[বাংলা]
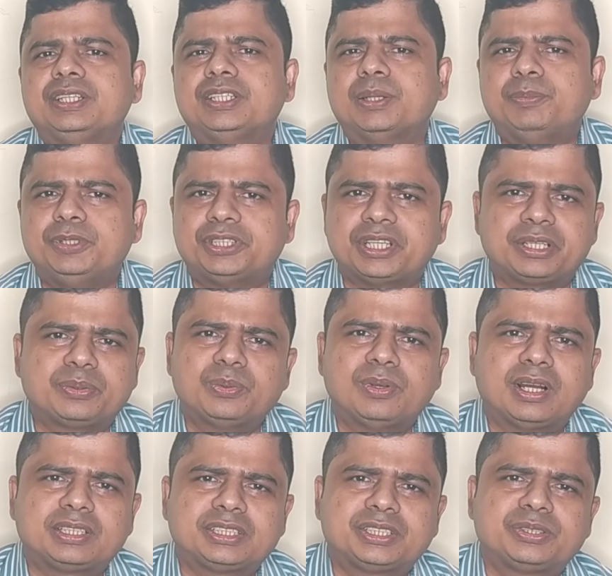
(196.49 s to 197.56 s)
যে বিষয়গুলো
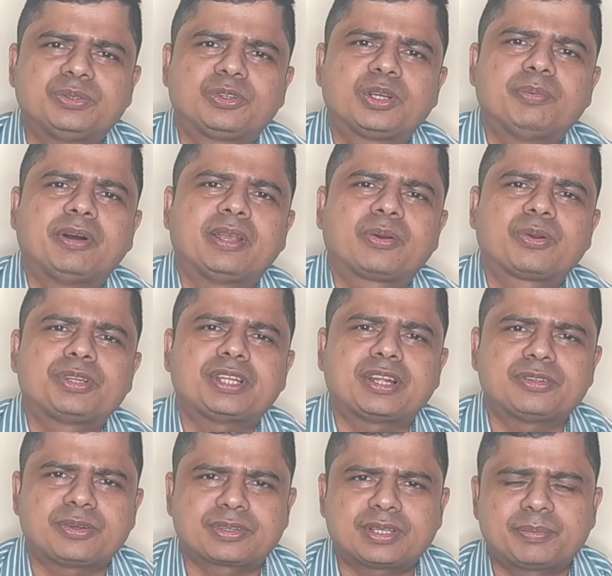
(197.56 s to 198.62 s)
আছে সেগুলোকে ভালো করে জানা
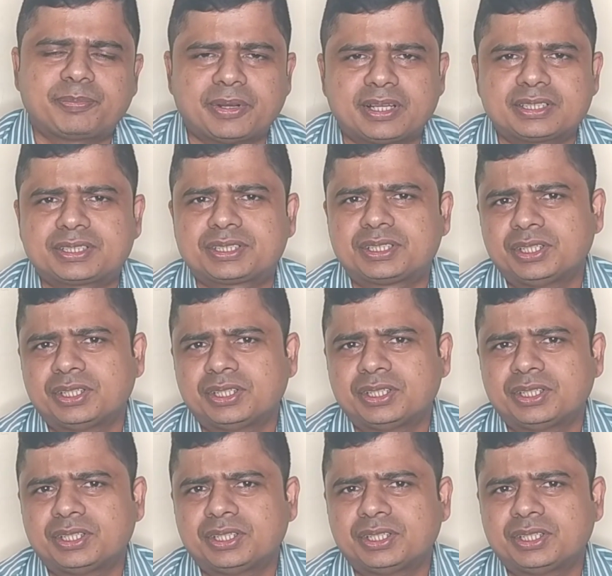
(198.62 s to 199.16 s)
দরকার প্লাস